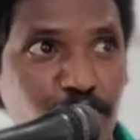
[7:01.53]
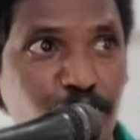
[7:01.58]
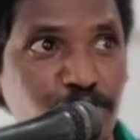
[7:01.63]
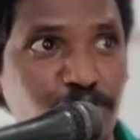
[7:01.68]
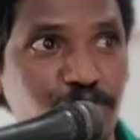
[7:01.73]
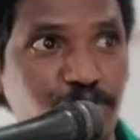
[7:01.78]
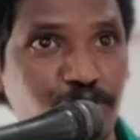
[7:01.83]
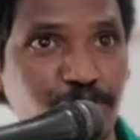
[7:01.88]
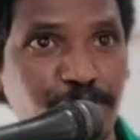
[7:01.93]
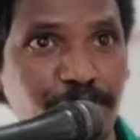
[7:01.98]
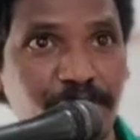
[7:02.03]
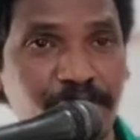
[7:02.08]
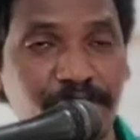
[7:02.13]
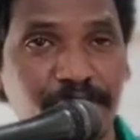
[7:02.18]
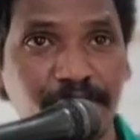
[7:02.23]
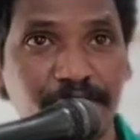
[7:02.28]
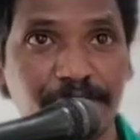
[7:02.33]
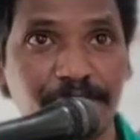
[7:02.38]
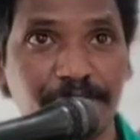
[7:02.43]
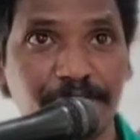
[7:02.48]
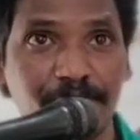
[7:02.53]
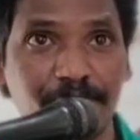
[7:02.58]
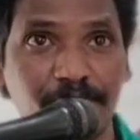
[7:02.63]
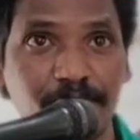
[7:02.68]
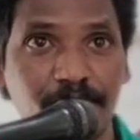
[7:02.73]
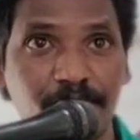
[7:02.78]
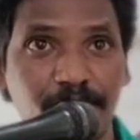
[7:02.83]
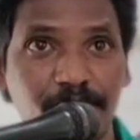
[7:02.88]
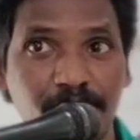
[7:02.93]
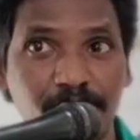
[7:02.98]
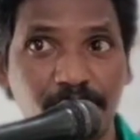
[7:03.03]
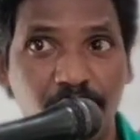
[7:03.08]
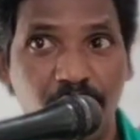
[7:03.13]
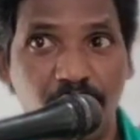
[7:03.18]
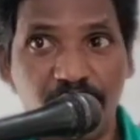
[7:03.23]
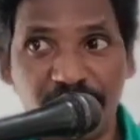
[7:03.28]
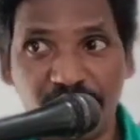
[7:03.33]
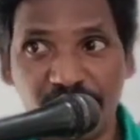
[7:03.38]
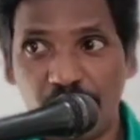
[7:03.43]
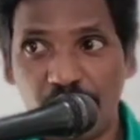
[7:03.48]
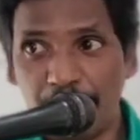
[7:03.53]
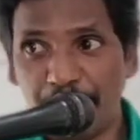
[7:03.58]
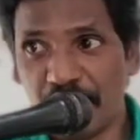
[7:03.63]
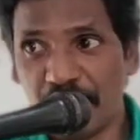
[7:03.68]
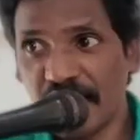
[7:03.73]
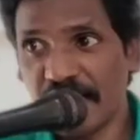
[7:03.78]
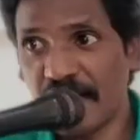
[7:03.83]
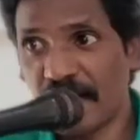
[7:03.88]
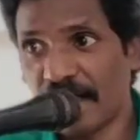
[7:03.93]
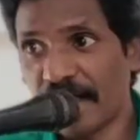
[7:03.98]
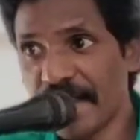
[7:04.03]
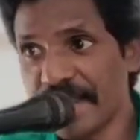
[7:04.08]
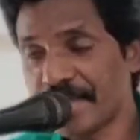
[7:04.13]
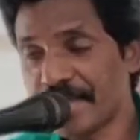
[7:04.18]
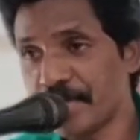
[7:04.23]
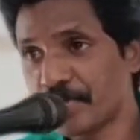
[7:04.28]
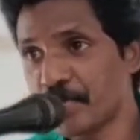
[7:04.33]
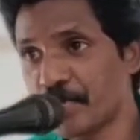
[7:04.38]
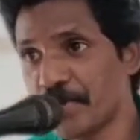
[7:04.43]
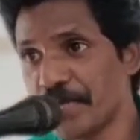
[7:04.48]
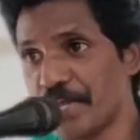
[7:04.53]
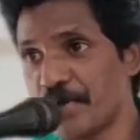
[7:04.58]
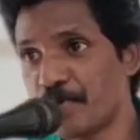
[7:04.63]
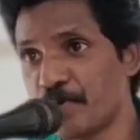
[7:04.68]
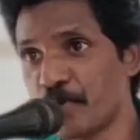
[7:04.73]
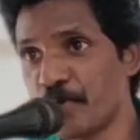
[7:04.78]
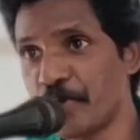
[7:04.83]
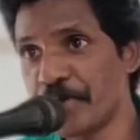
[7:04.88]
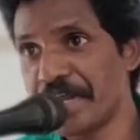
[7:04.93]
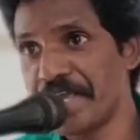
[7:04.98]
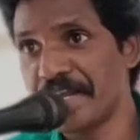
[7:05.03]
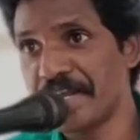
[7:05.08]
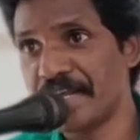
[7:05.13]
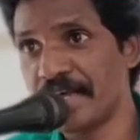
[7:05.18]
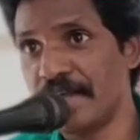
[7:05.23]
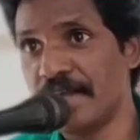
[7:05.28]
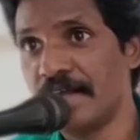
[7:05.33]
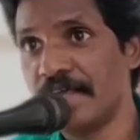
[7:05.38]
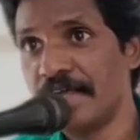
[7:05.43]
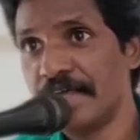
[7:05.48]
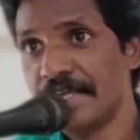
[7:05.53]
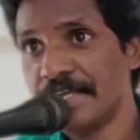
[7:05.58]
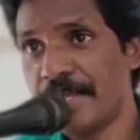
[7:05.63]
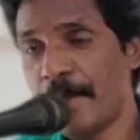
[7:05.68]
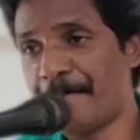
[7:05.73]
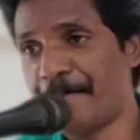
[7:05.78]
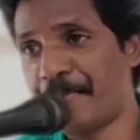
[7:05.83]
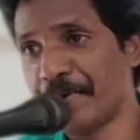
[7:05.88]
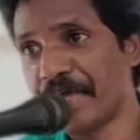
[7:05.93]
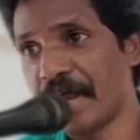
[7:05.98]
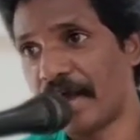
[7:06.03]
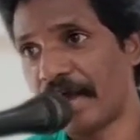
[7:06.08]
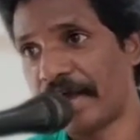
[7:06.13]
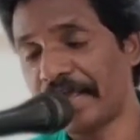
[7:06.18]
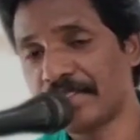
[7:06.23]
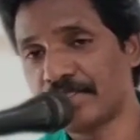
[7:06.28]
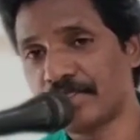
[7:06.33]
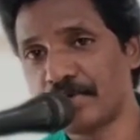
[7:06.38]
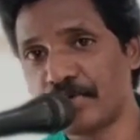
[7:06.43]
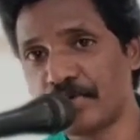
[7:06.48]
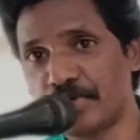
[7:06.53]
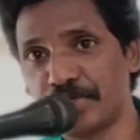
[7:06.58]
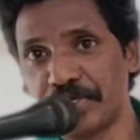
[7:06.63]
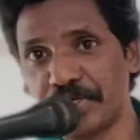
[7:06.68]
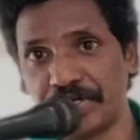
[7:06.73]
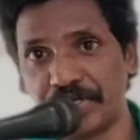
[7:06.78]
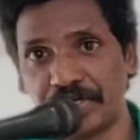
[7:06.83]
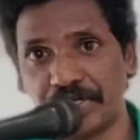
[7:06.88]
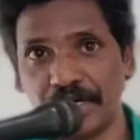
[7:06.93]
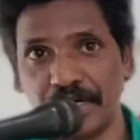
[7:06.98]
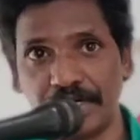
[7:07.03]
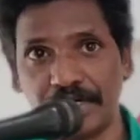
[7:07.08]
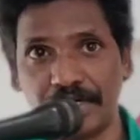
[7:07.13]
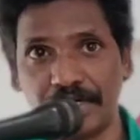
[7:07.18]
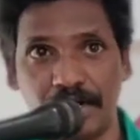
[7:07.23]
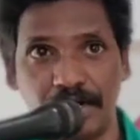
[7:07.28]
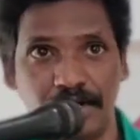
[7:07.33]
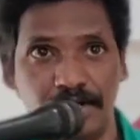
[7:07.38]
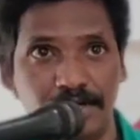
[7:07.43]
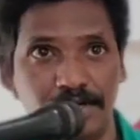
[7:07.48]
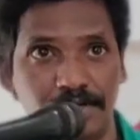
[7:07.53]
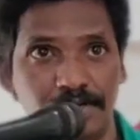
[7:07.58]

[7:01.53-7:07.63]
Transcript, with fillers: யோசிச்சு பாருங்க ஆனால் நம்மளை அழைக்கக்கூடிய ஊழியர்கள் எப்படி அழைத்து கொண்டிருக்கிறார்கள்